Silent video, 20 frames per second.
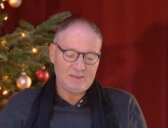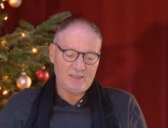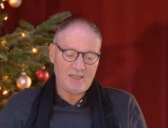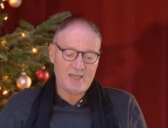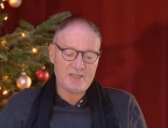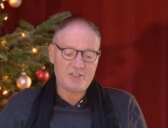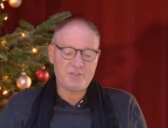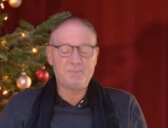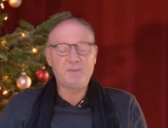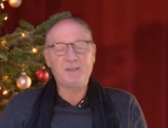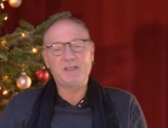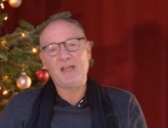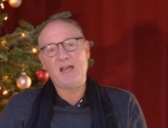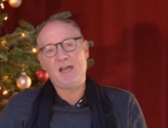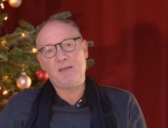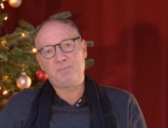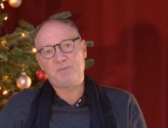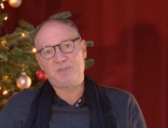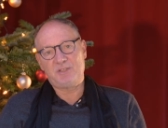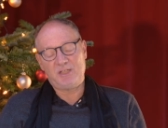Es
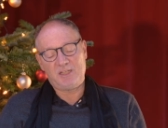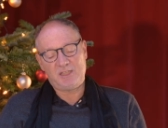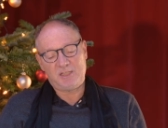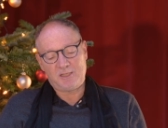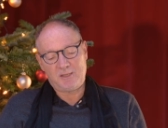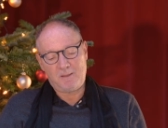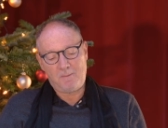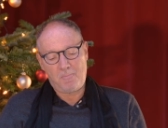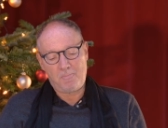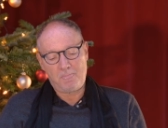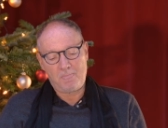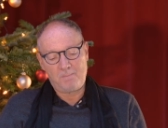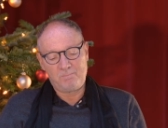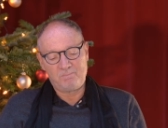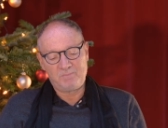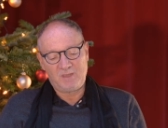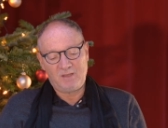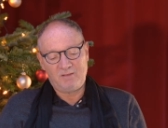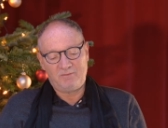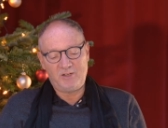begab sich
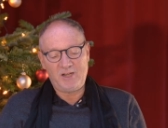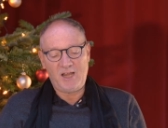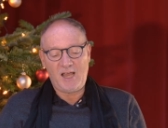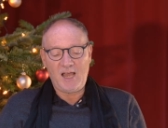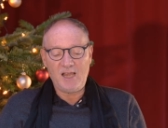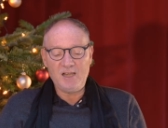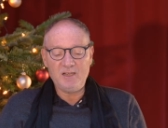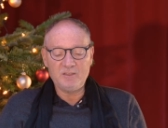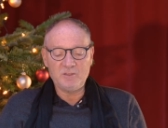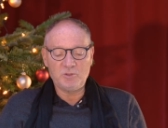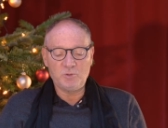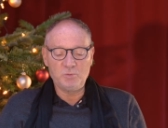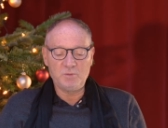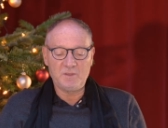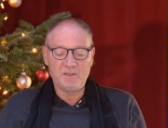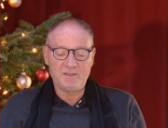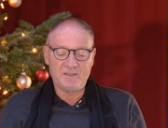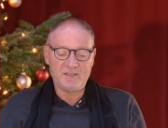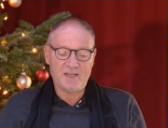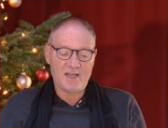von allen
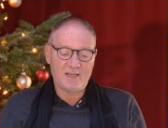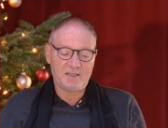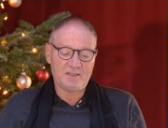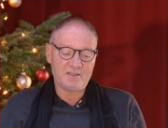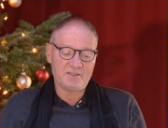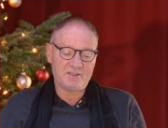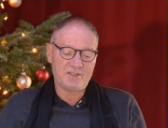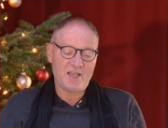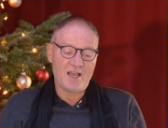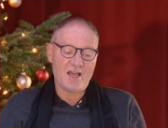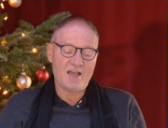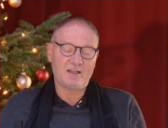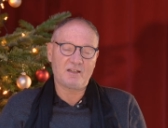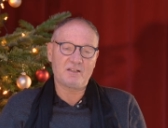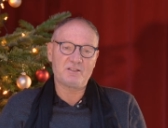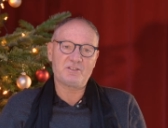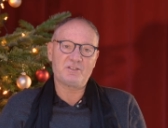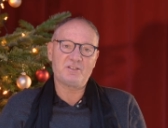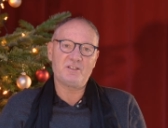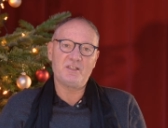guten Tagen des
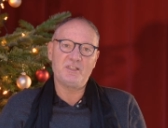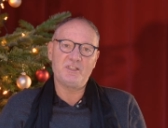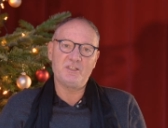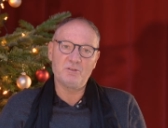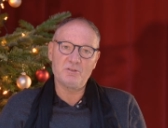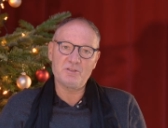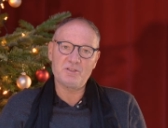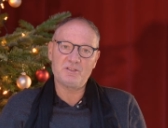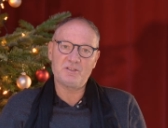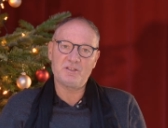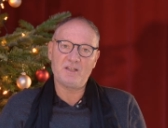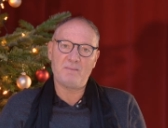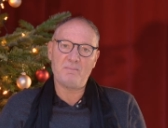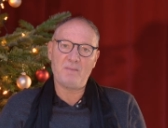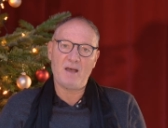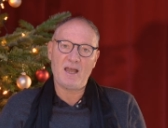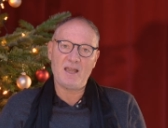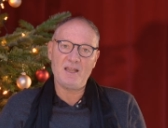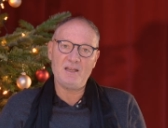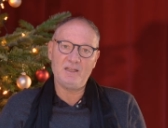Jahres just
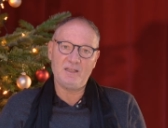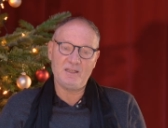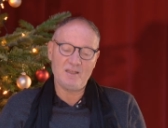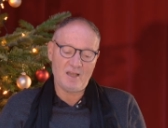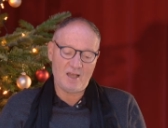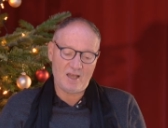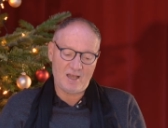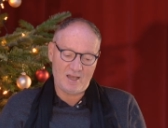am heiligen